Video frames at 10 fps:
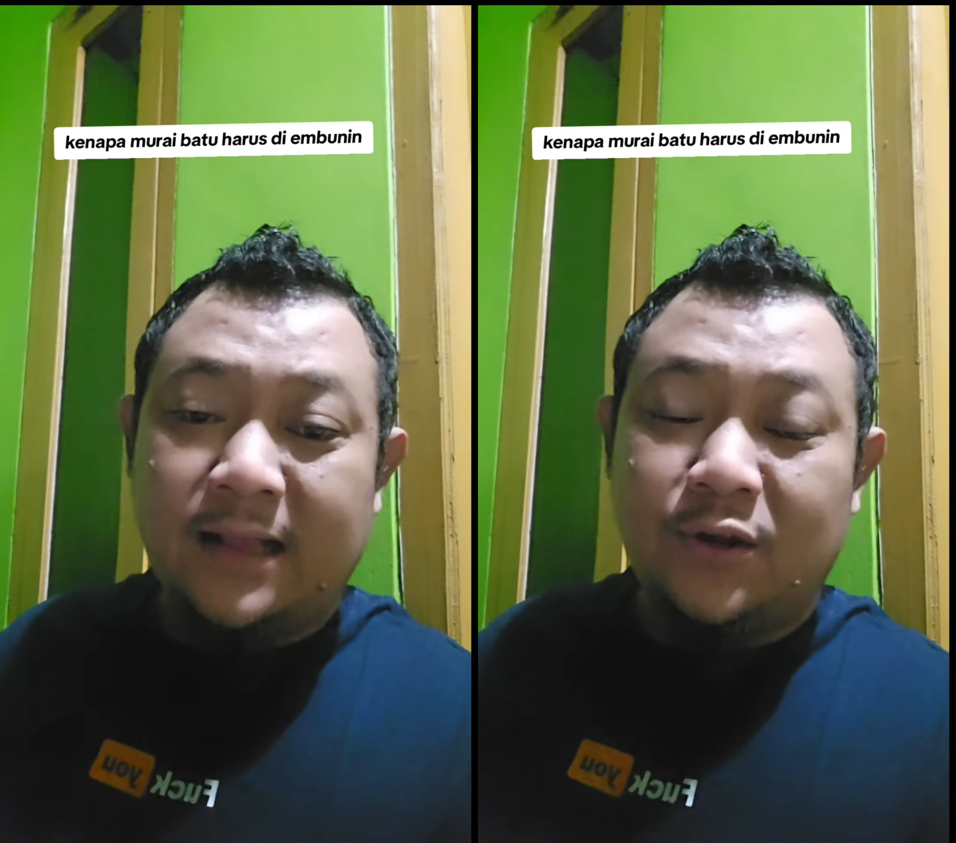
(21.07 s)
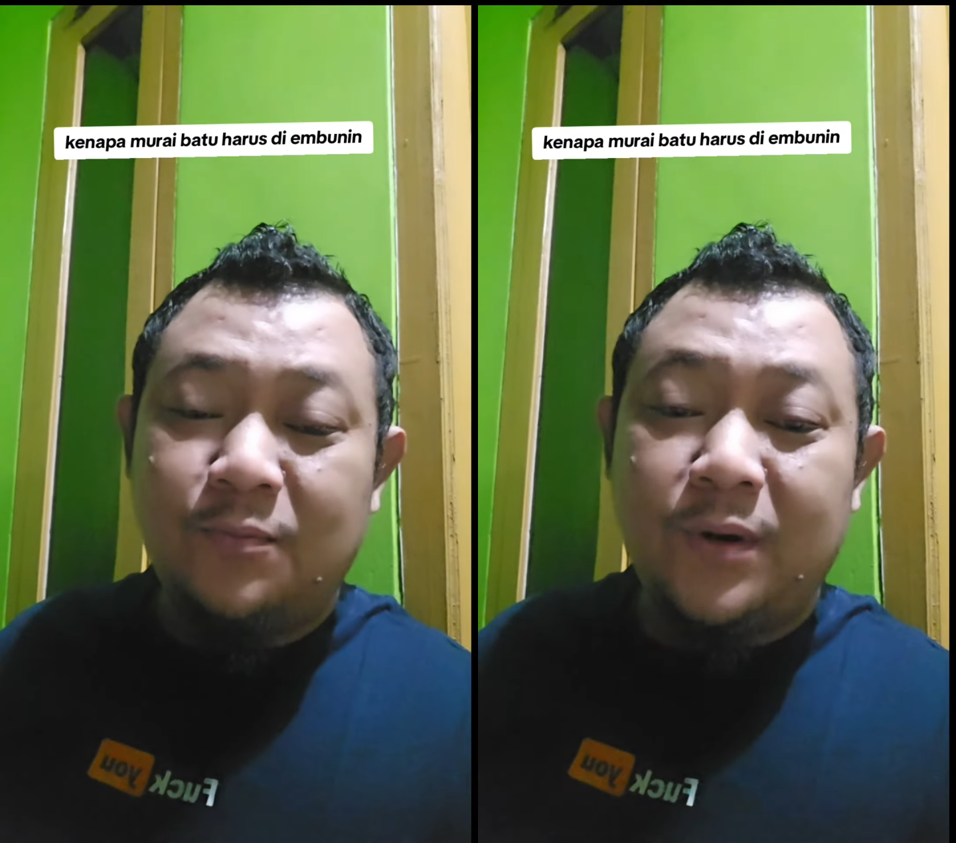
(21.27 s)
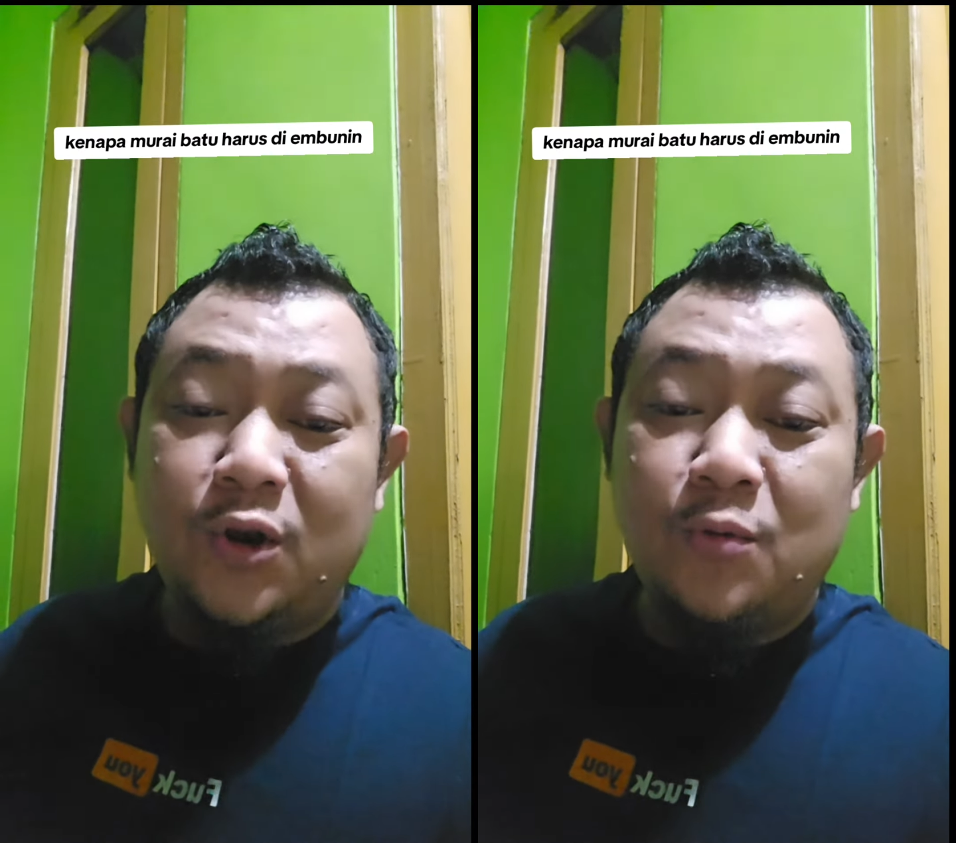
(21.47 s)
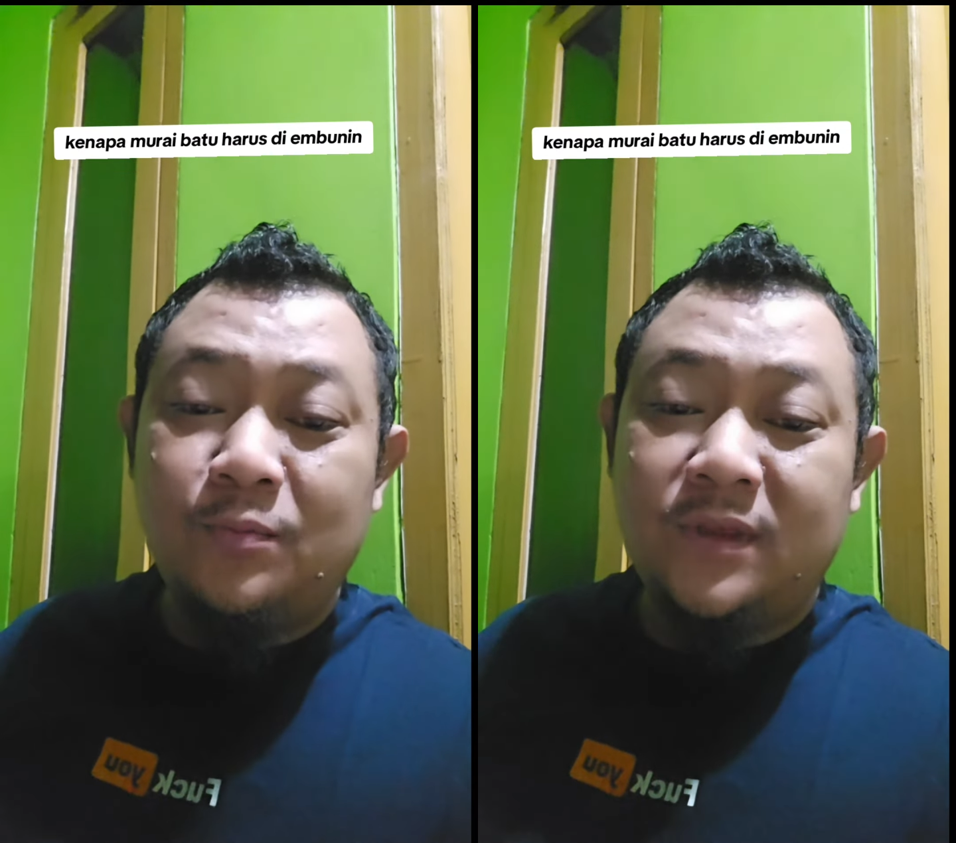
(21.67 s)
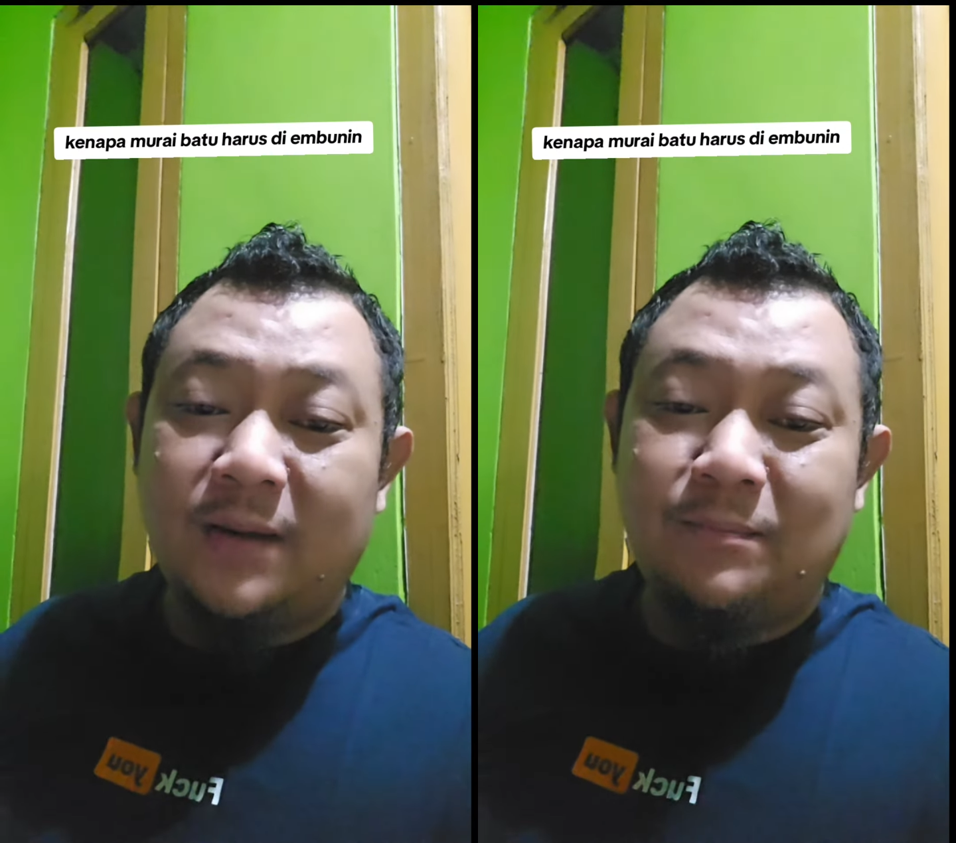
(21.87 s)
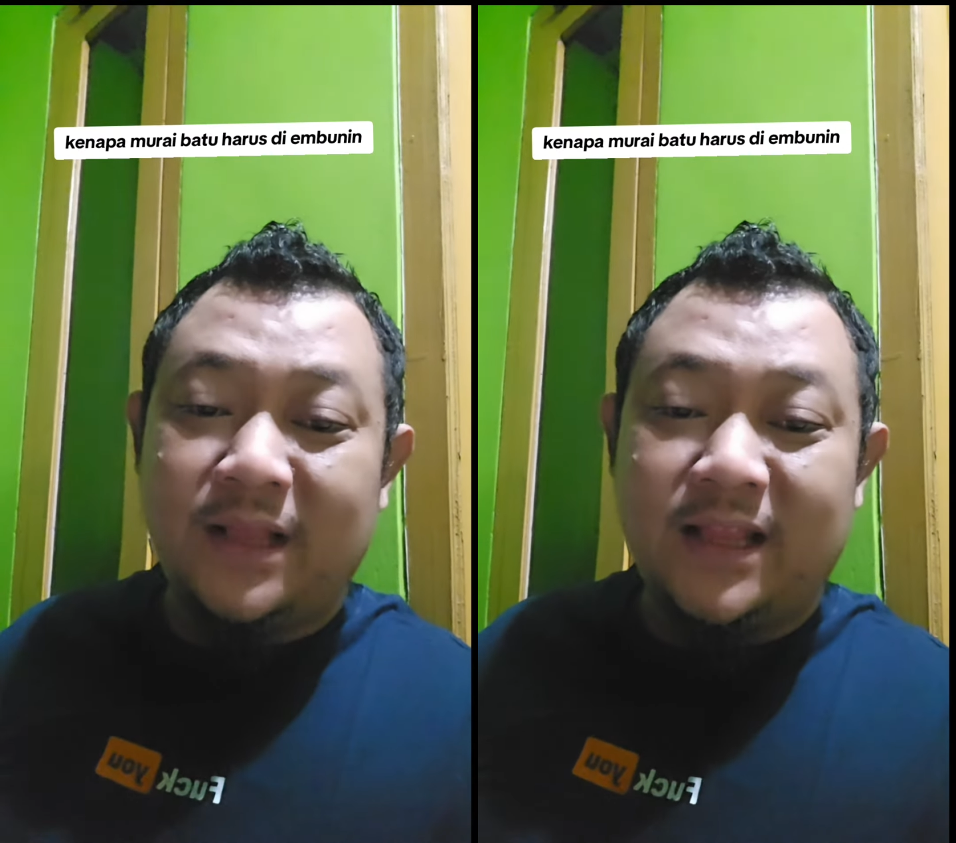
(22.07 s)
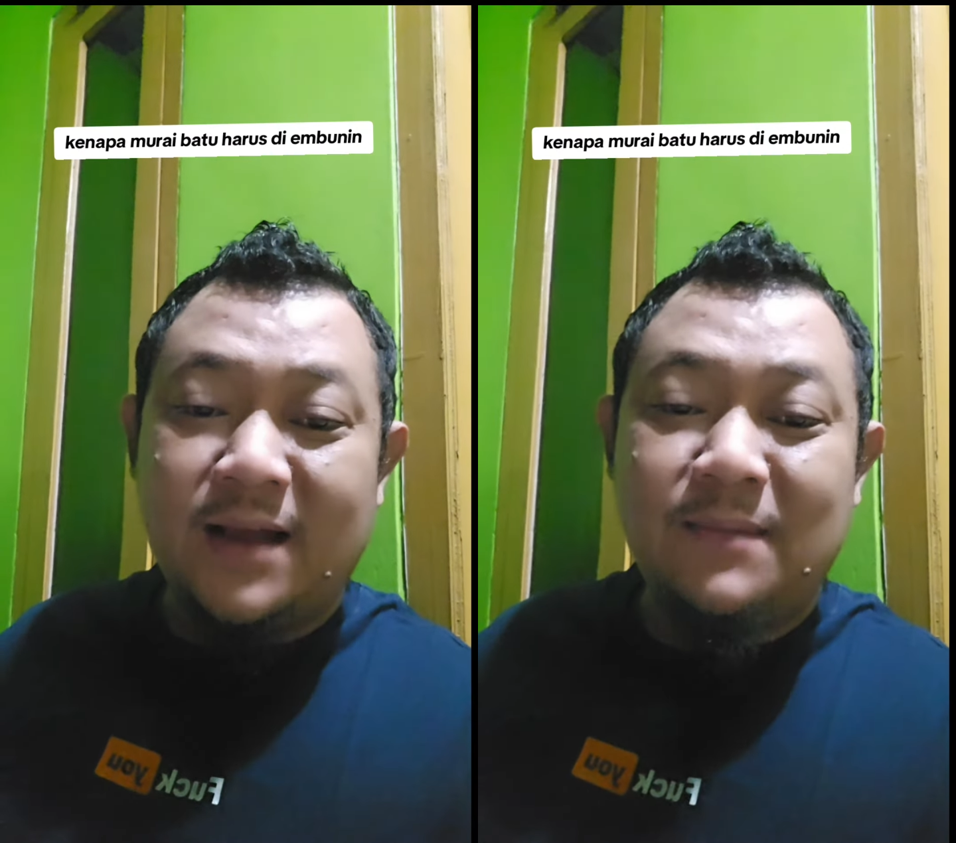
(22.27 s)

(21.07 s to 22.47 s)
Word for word: atau belum terbitnya